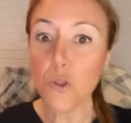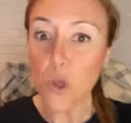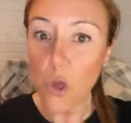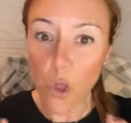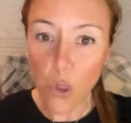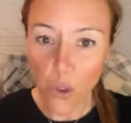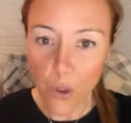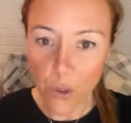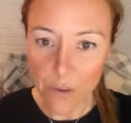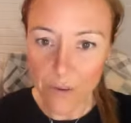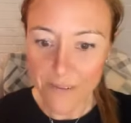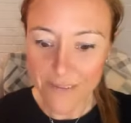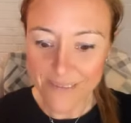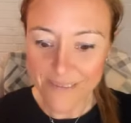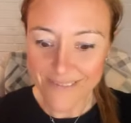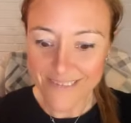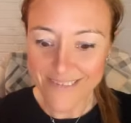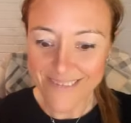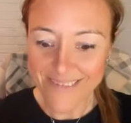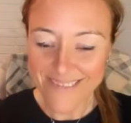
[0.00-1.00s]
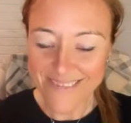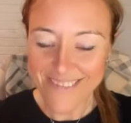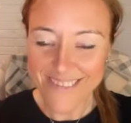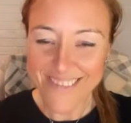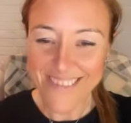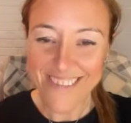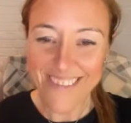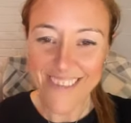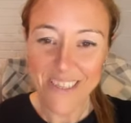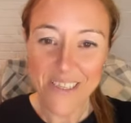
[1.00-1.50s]
todo
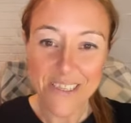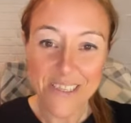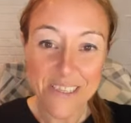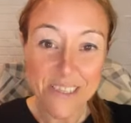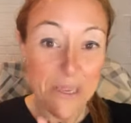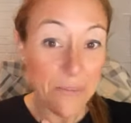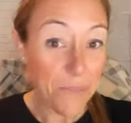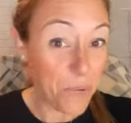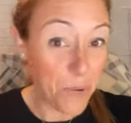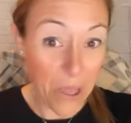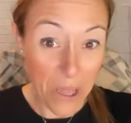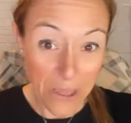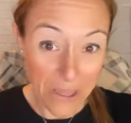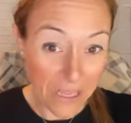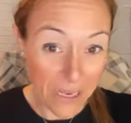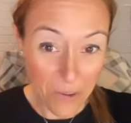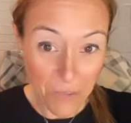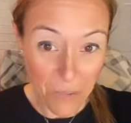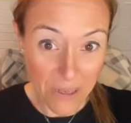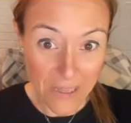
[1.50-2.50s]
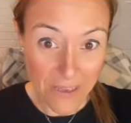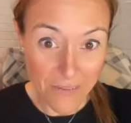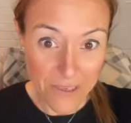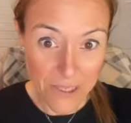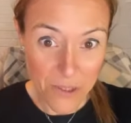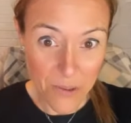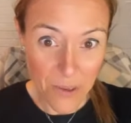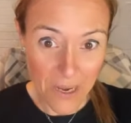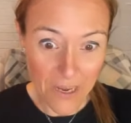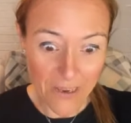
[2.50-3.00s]
se puede hacer igual de
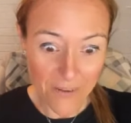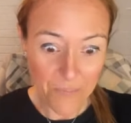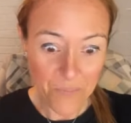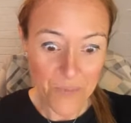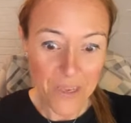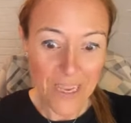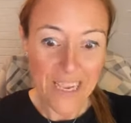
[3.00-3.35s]
visual.